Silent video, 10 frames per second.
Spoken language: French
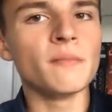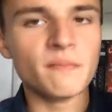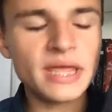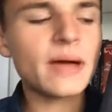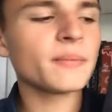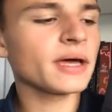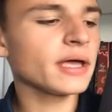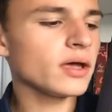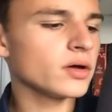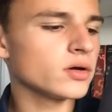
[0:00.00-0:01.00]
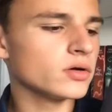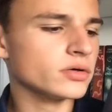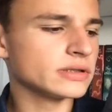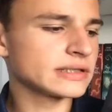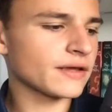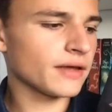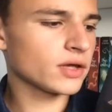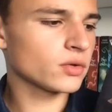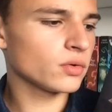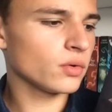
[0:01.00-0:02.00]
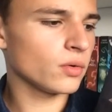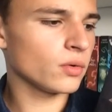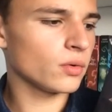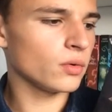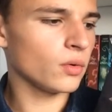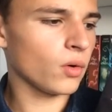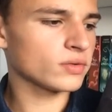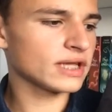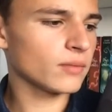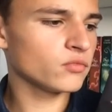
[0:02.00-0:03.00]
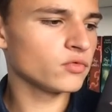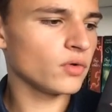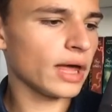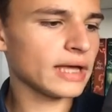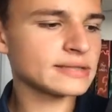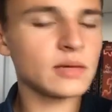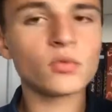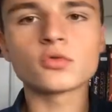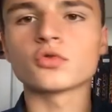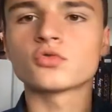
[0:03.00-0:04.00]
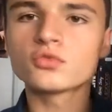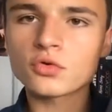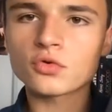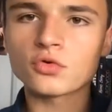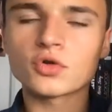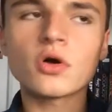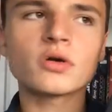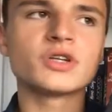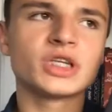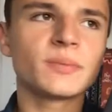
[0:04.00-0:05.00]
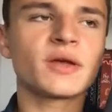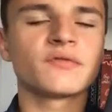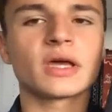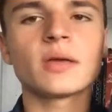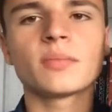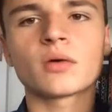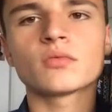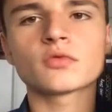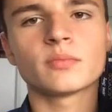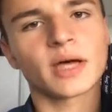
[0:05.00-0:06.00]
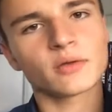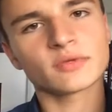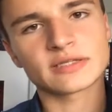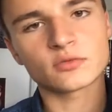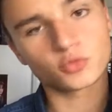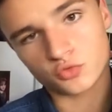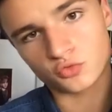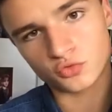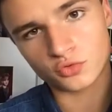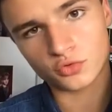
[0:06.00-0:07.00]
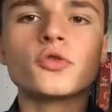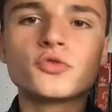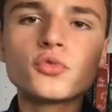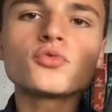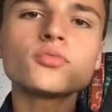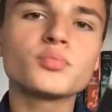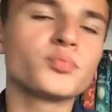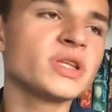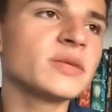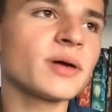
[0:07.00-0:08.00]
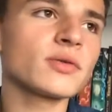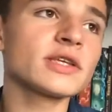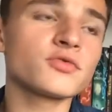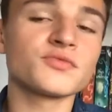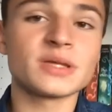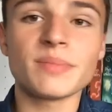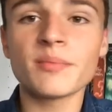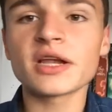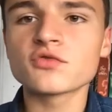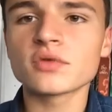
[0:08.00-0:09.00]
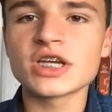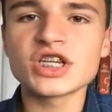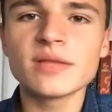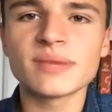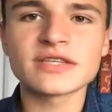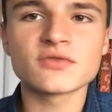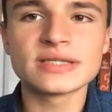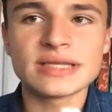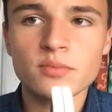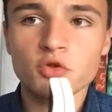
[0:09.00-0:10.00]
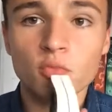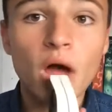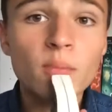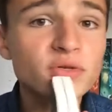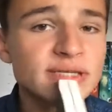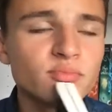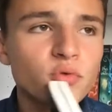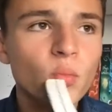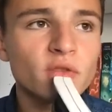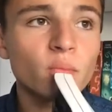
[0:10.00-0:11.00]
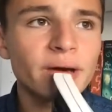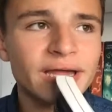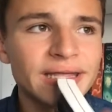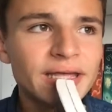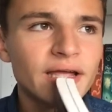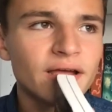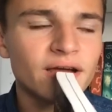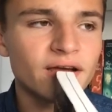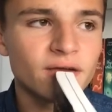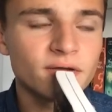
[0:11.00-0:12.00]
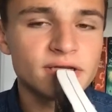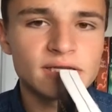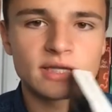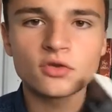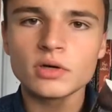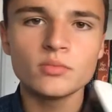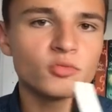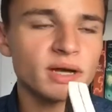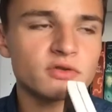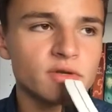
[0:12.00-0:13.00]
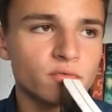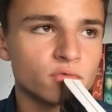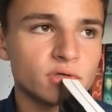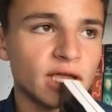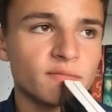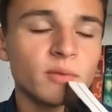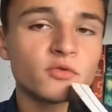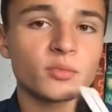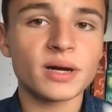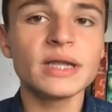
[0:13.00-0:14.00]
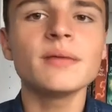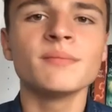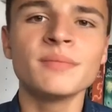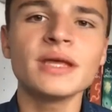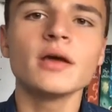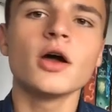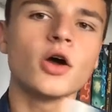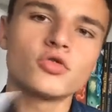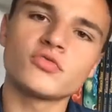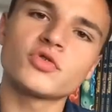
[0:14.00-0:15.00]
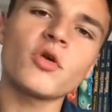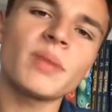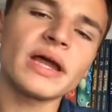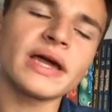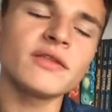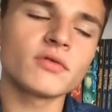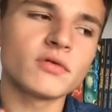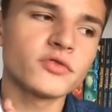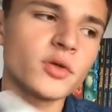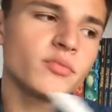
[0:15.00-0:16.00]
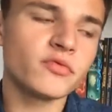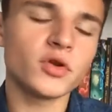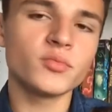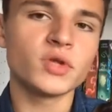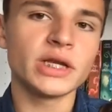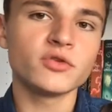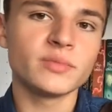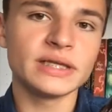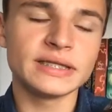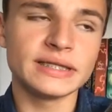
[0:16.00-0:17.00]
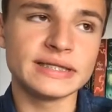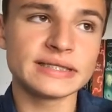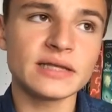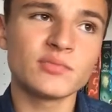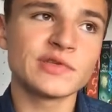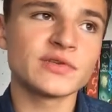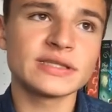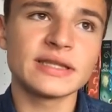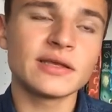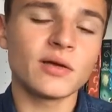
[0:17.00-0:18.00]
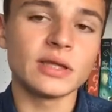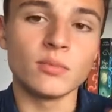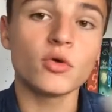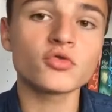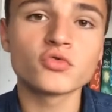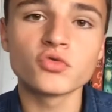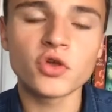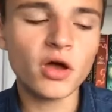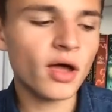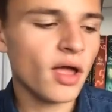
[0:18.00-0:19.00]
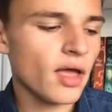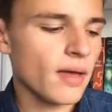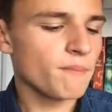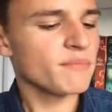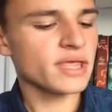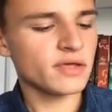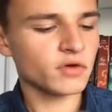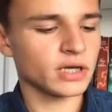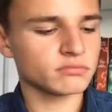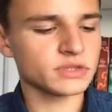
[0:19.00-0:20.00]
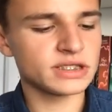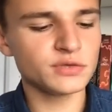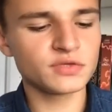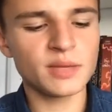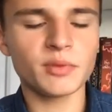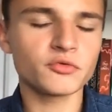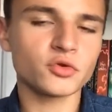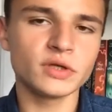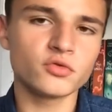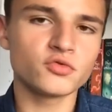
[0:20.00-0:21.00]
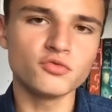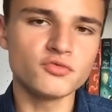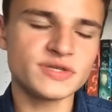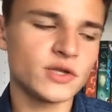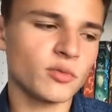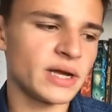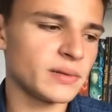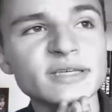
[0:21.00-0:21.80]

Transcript: Mais après, euh, c'est vrai que en termes de harcèlement dans tout autre genre, j'ai préféré par contre Marion 13 ans pour toujours dont, petite parenthèse, je ne vous ai pas parlé sur la chaîne parce que c'est absolument impossible pour moi d'en parler. Euh, j'ai été trop ému par celui, donc j'arrive pas à vous en parler, mais je vous en reparlerai dans le top flop de l'année 2017 puisque ça a été un immense coup de cœur. Mais voilà, si vous n'avez pas eu de chronique dessus, c'est normal.